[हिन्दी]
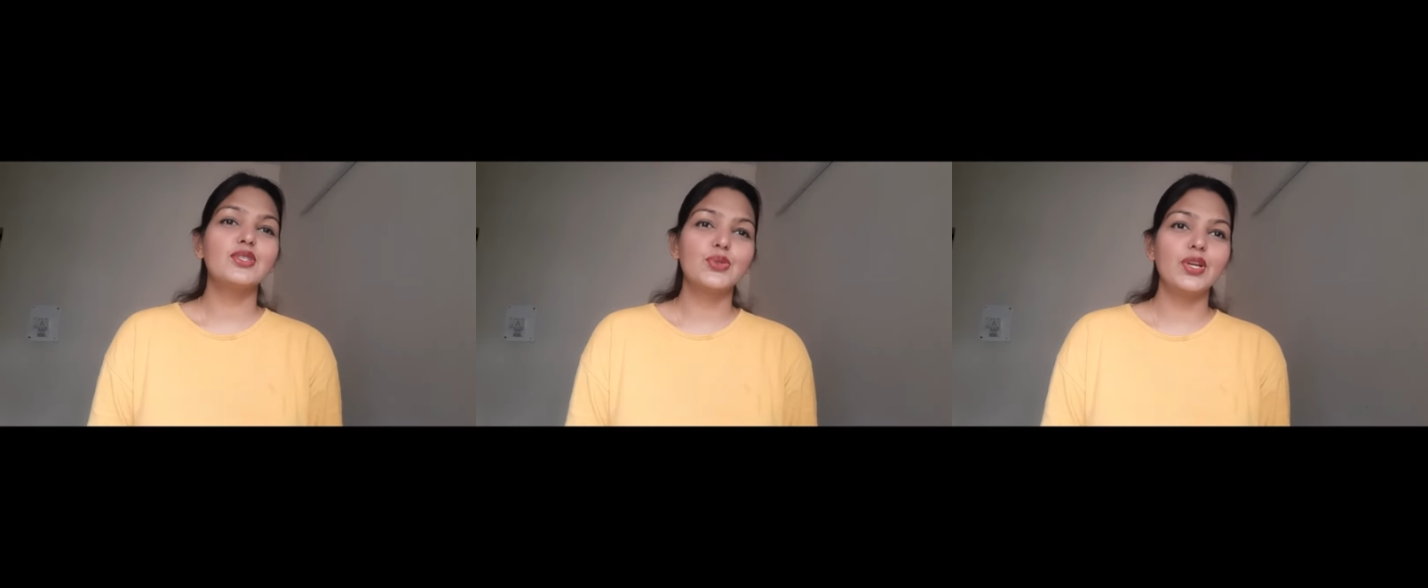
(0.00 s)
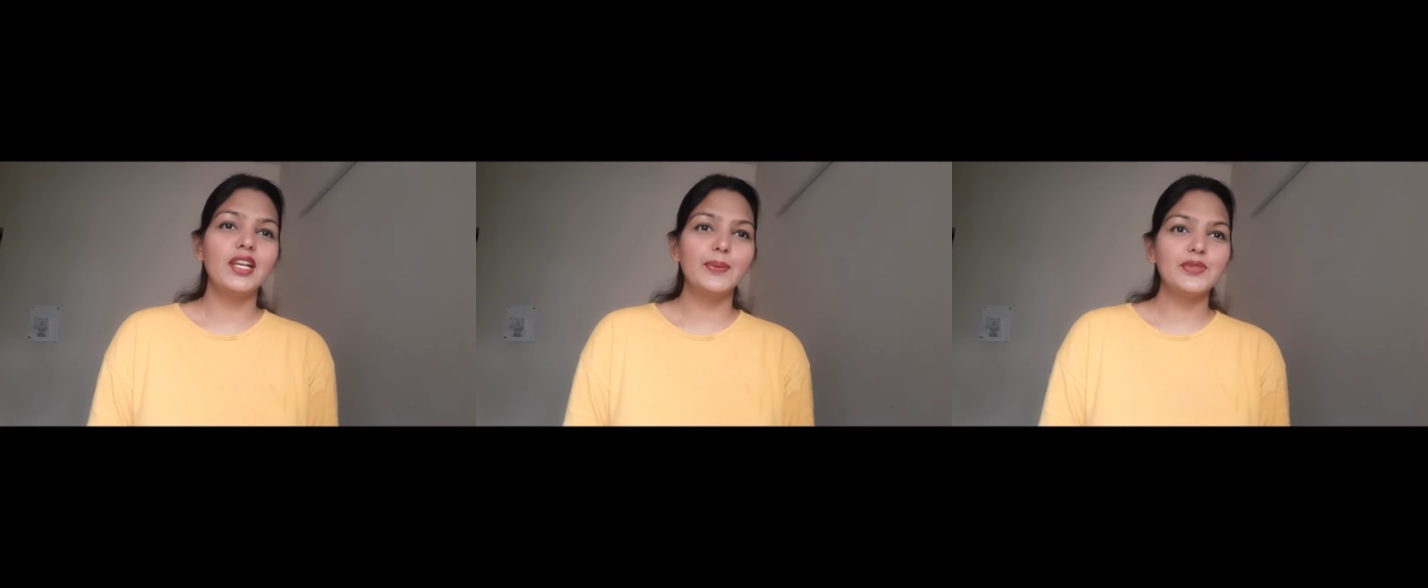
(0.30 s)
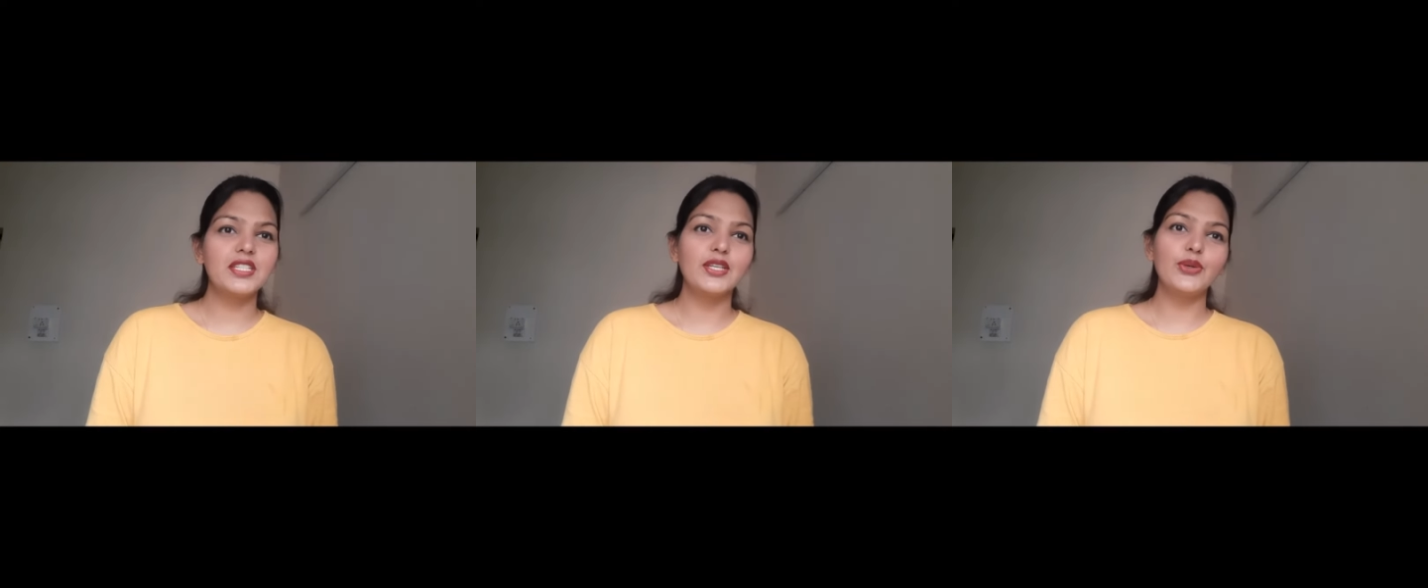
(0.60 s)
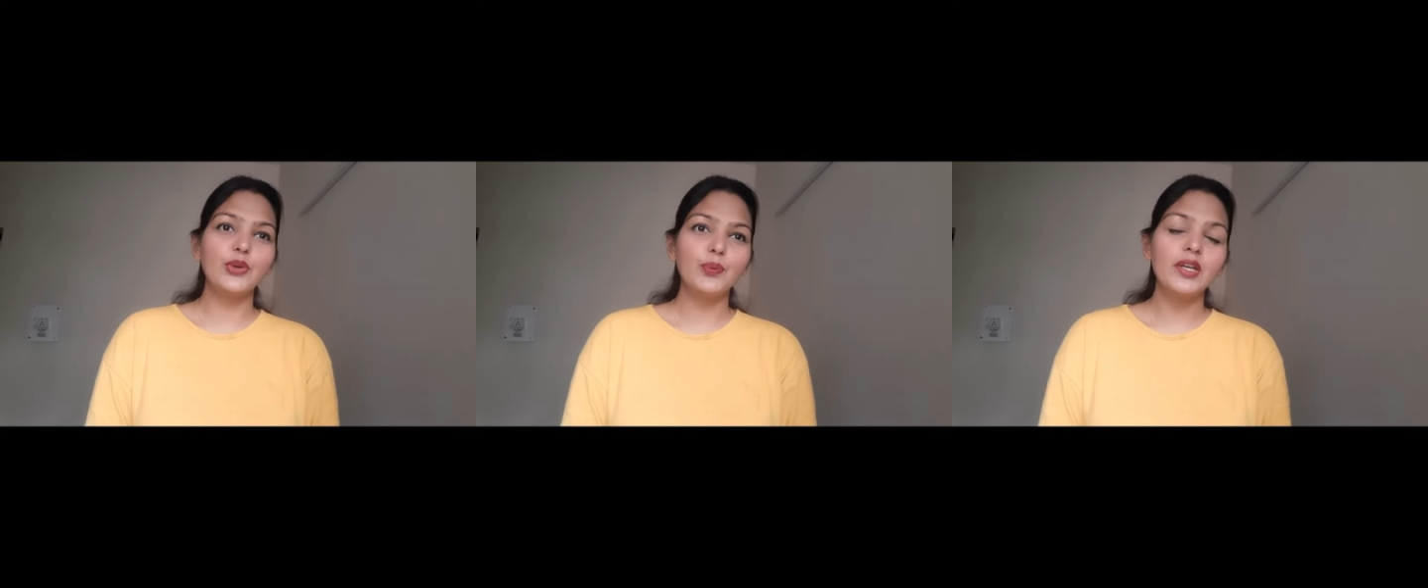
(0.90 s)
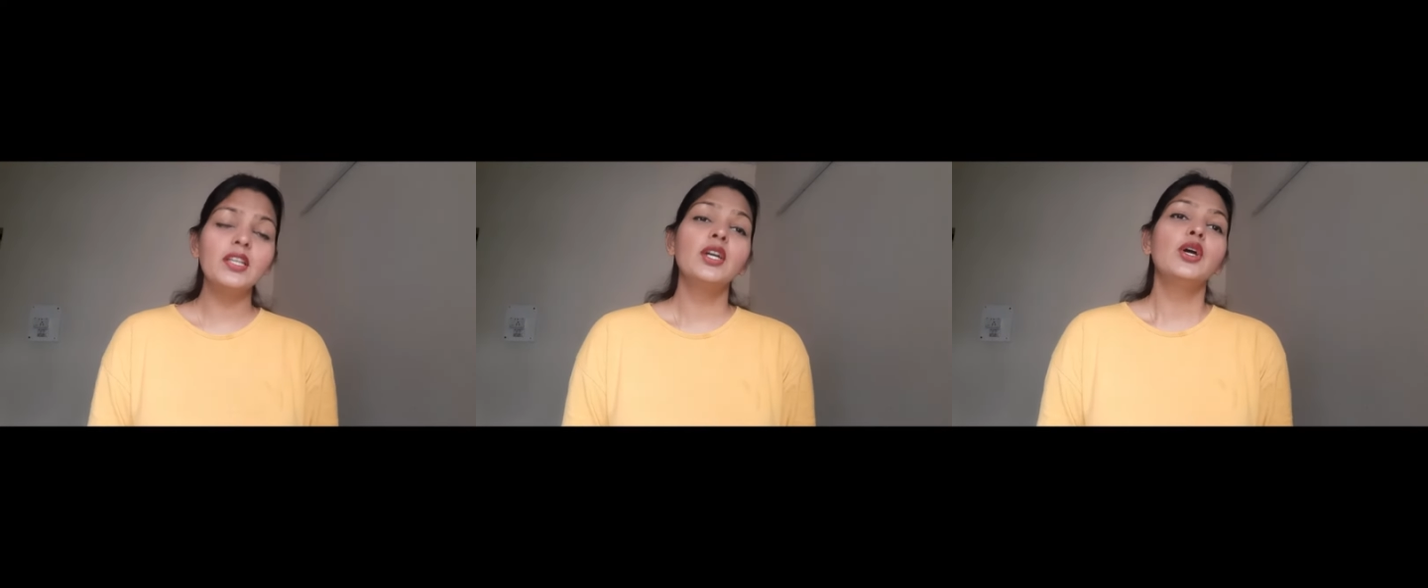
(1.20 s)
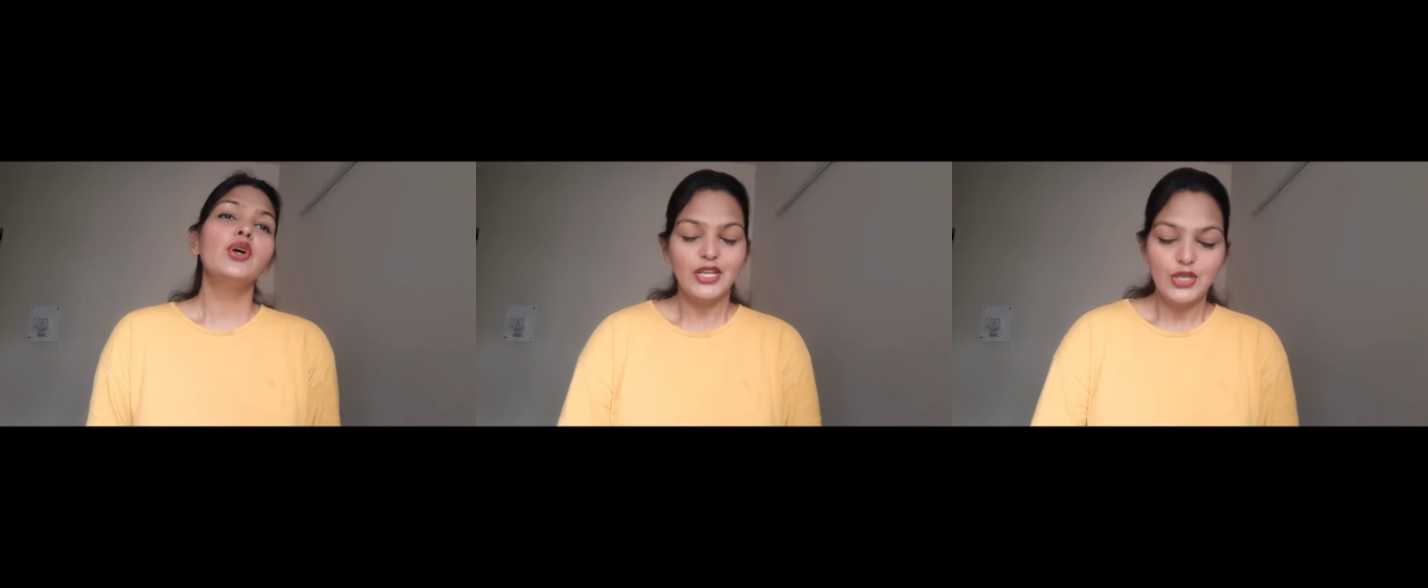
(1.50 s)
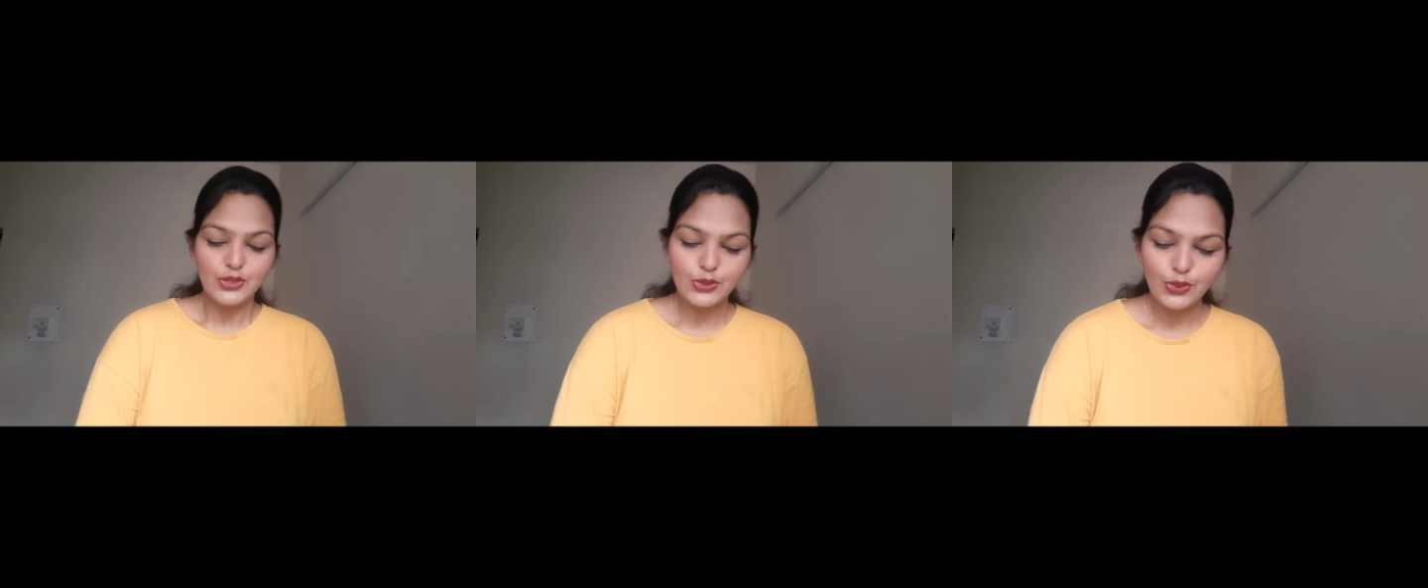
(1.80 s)
शुगर लिपस्टिक के ऊपर
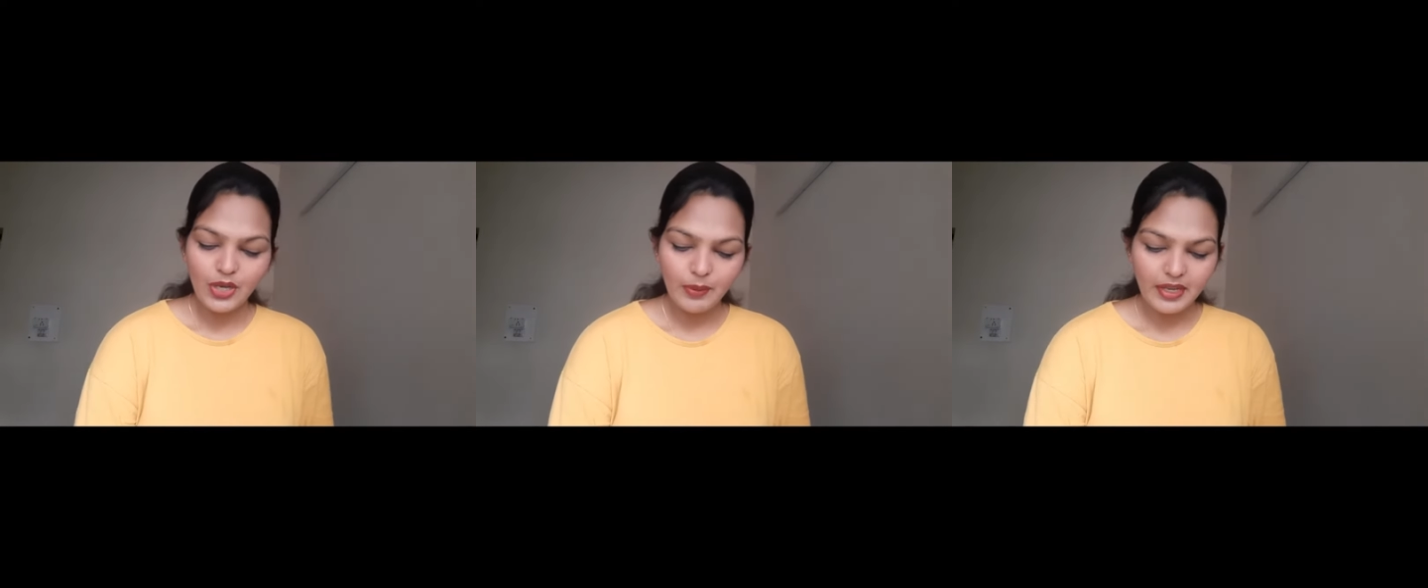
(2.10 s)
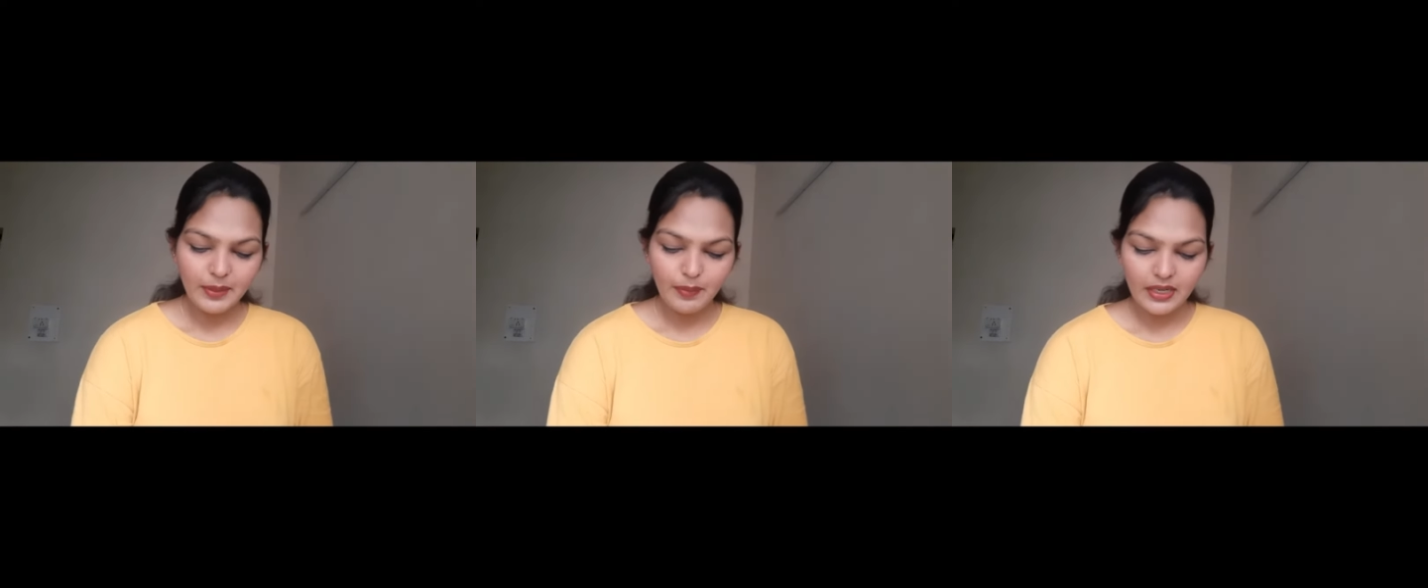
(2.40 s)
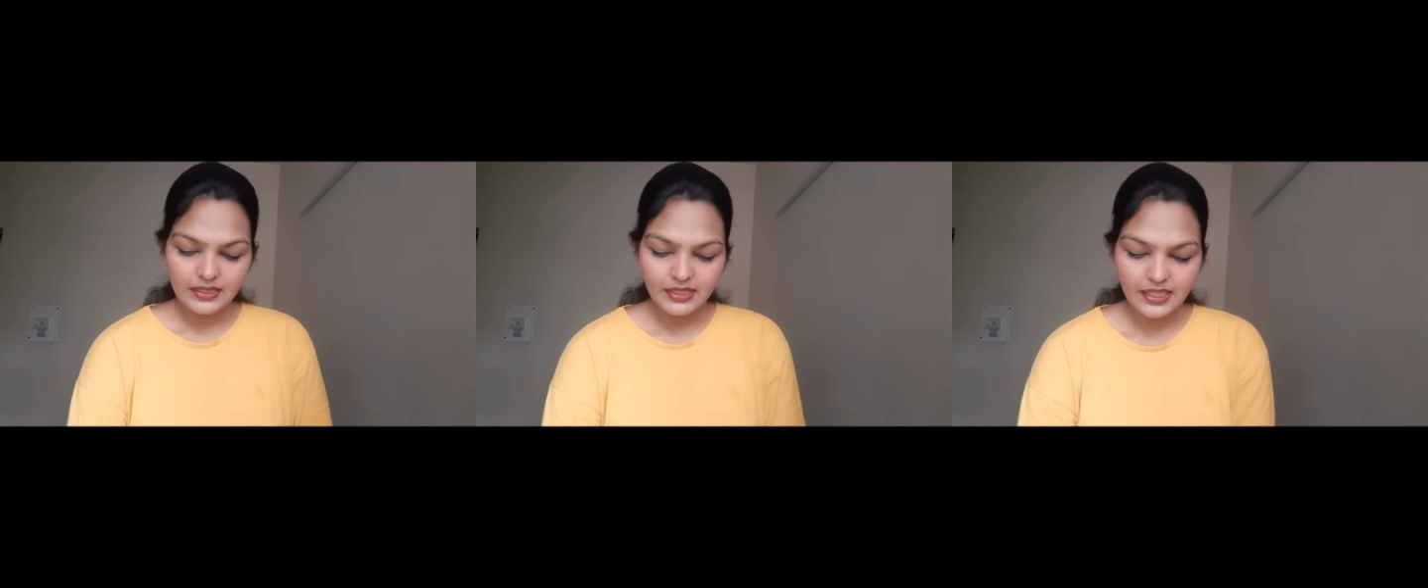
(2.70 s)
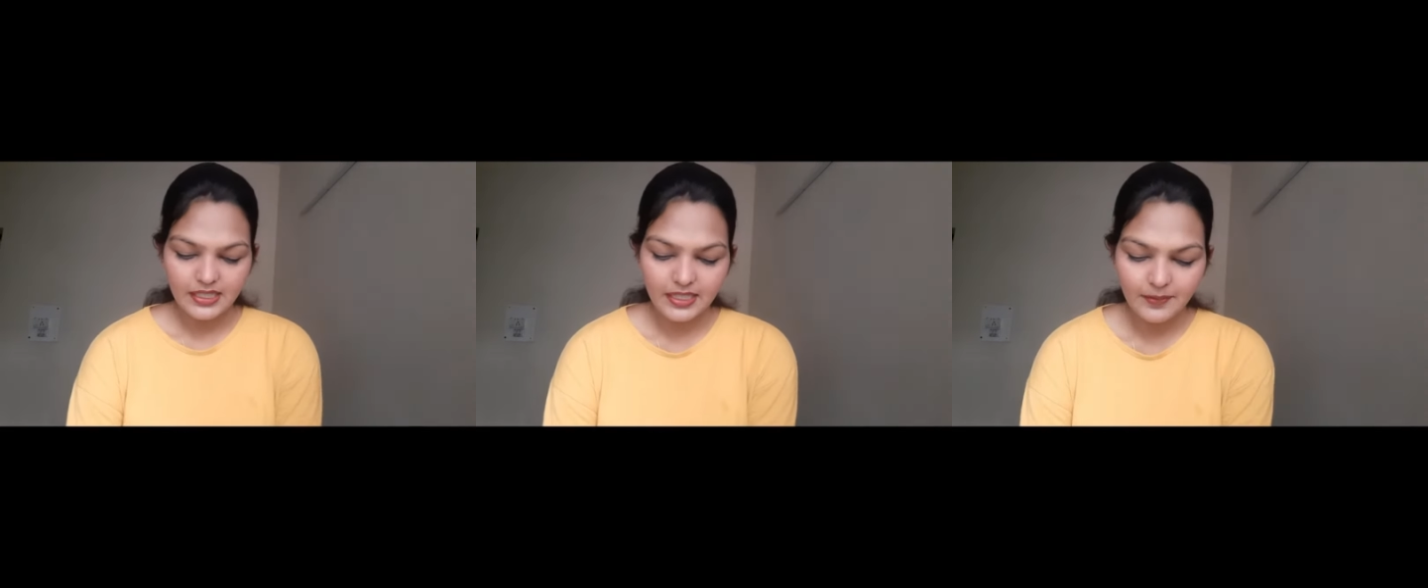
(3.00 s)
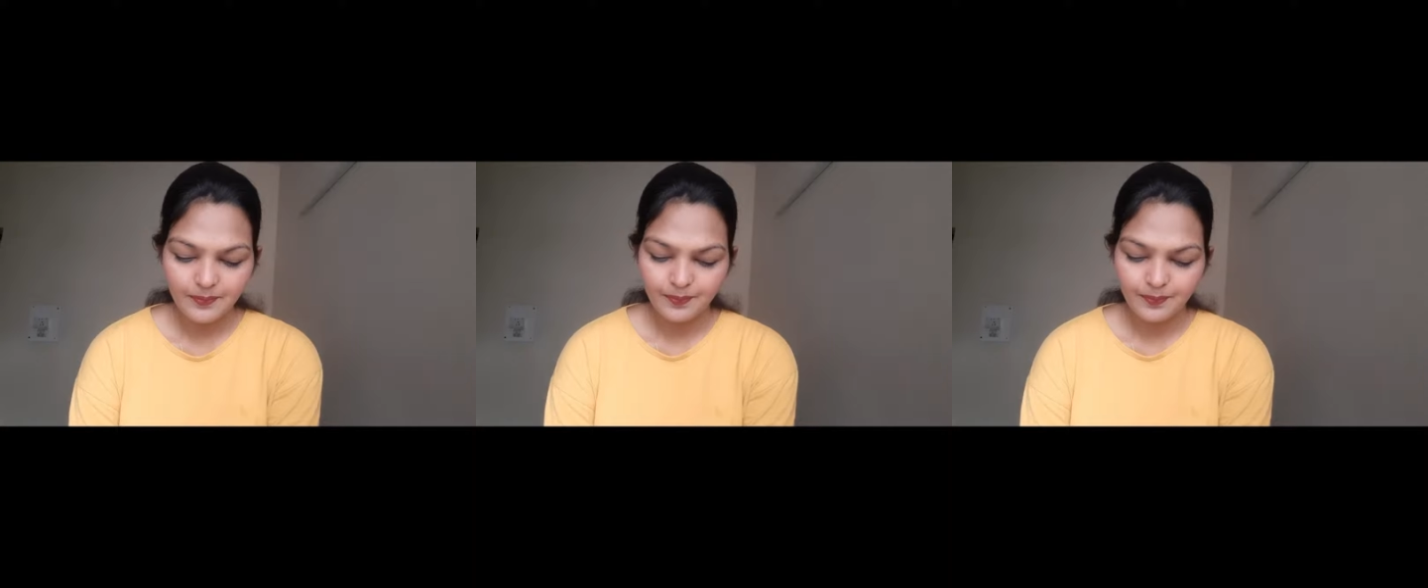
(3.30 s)
सो so, हमारे पास है ये